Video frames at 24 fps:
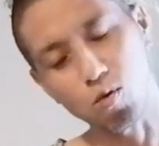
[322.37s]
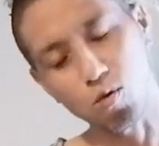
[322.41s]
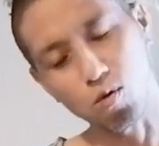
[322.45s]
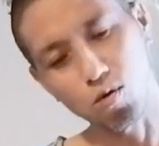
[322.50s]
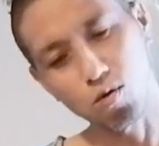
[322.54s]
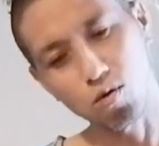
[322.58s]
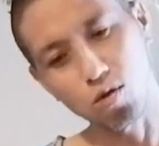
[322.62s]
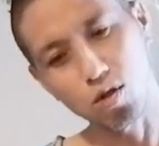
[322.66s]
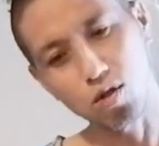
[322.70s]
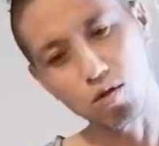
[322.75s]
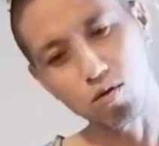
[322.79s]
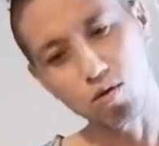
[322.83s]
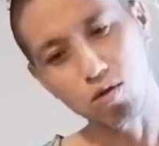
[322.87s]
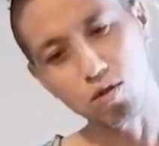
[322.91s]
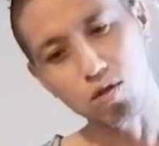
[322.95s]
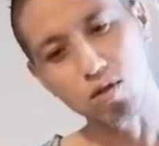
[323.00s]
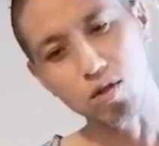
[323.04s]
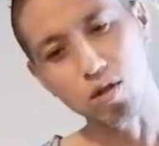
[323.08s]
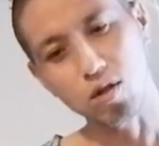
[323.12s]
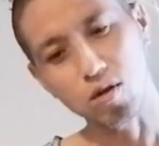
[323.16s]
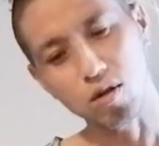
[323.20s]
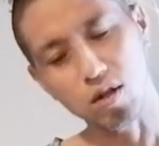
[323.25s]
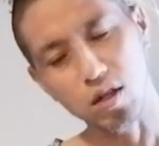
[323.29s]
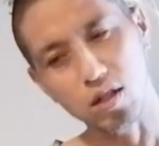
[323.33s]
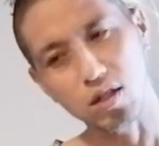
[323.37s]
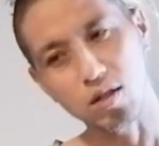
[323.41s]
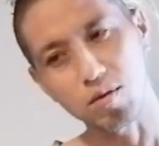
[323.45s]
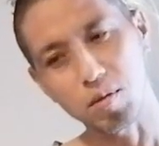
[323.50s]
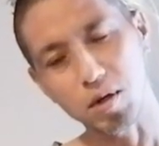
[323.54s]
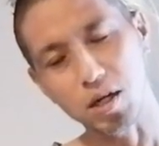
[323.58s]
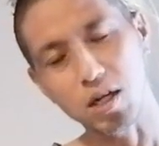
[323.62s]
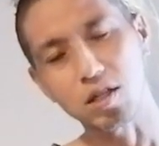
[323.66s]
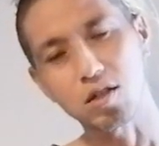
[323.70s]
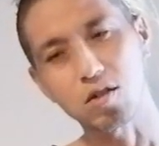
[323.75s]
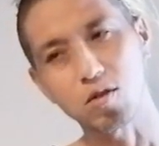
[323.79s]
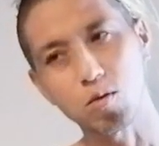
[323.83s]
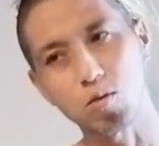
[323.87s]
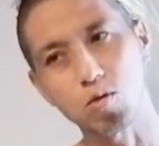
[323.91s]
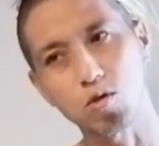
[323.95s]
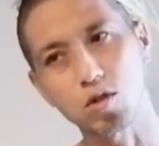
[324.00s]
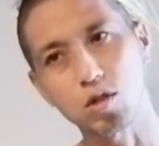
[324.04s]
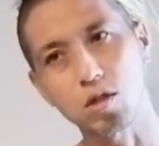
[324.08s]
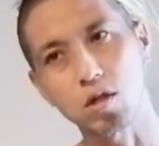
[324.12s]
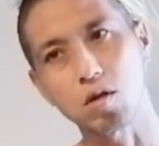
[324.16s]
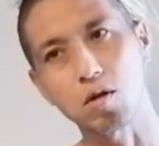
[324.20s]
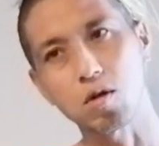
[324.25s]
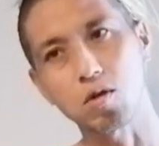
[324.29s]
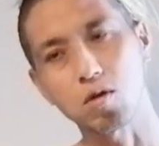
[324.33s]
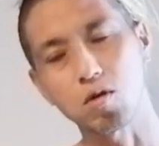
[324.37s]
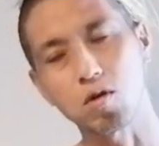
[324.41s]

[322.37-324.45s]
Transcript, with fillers: これ粘土質なのかなって勝手に思ってるけ